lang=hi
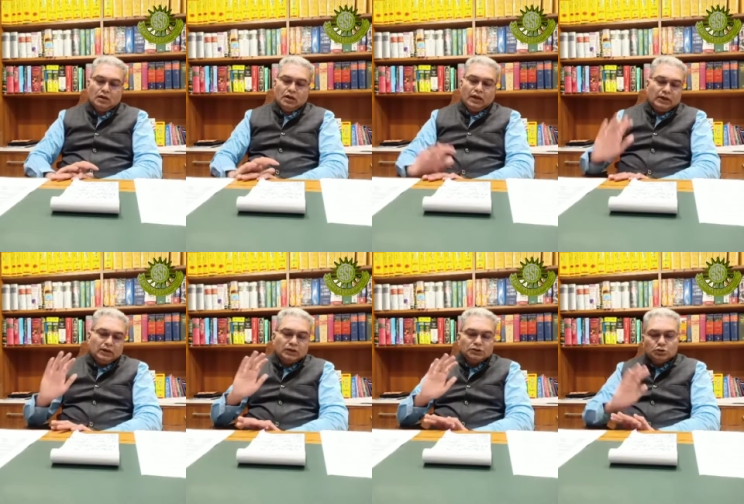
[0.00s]
तो।
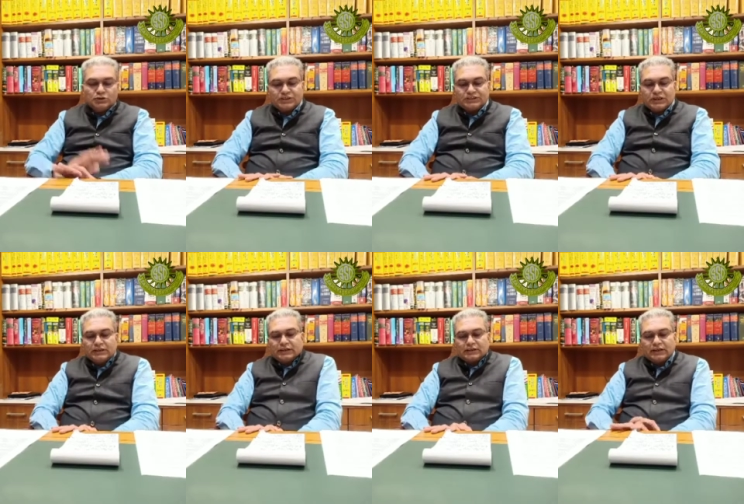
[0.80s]
एक
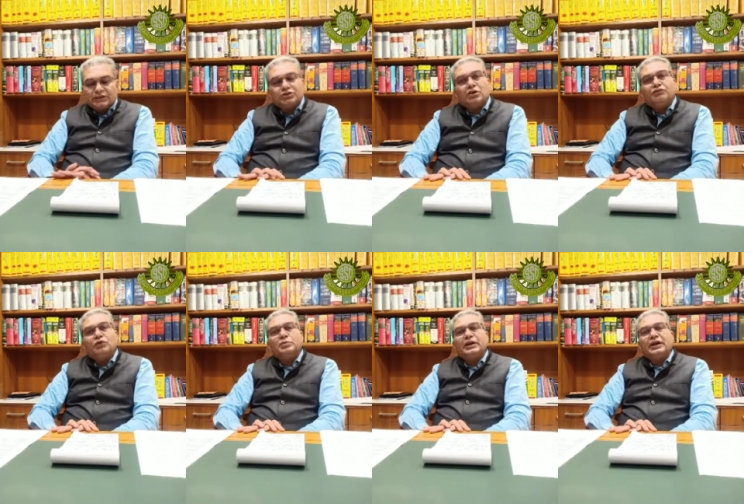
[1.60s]
यूनिवर्सल डिक्लेरेशन ऑफ
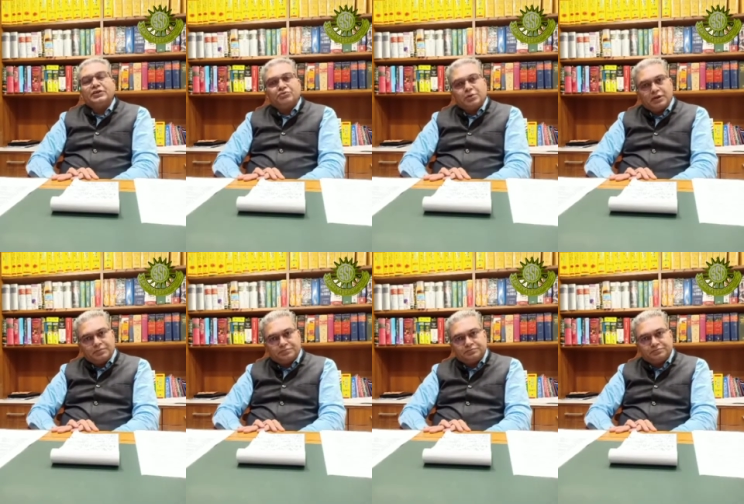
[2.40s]
ह्यूमन राइट्स भी है